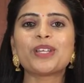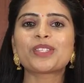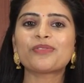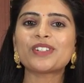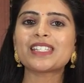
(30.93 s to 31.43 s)

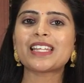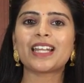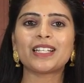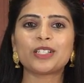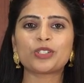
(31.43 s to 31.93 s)
సో ఫస్ట్
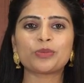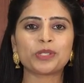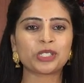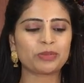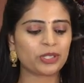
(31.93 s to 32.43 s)
శారీ నేను
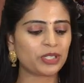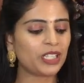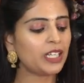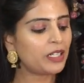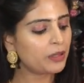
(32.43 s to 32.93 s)

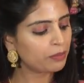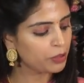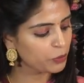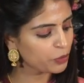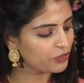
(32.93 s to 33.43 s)
చూపించబోతుంది
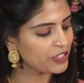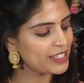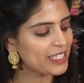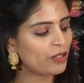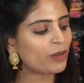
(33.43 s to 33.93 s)
బ్యూటిఫుల్
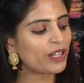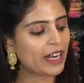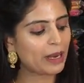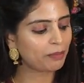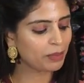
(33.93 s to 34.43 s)
సిల్వర్
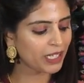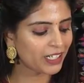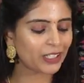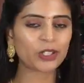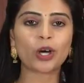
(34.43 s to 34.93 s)
అండ్ పింక్
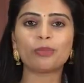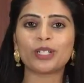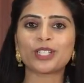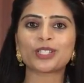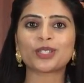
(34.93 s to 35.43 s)
కలర్
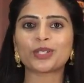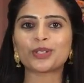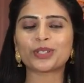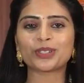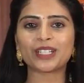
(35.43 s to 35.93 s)
కాంబినేషన్తో
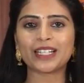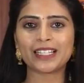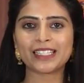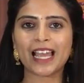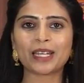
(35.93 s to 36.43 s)
ఉంటుందండి
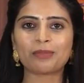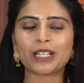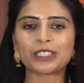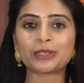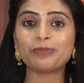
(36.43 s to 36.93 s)
శారీ
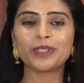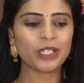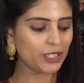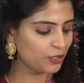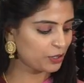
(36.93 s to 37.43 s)
మాత్రం
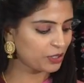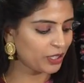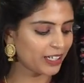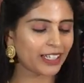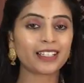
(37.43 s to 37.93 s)

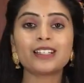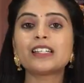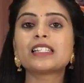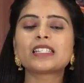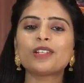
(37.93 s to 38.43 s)
చూస్తున్నారు కదా
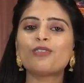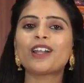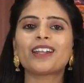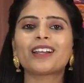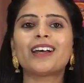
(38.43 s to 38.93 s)
సిల్వర్
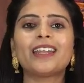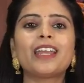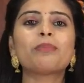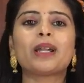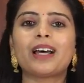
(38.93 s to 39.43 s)
అనగానే
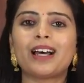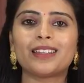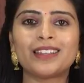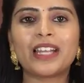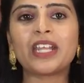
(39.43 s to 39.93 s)
మన
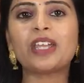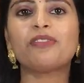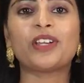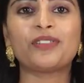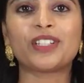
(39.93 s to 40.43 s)
అందరికీ
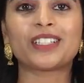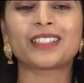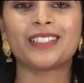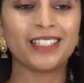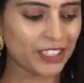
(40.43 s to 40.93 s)
ఫేవరెట్
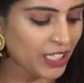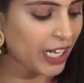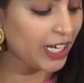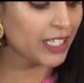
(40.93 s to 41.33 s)
చాలా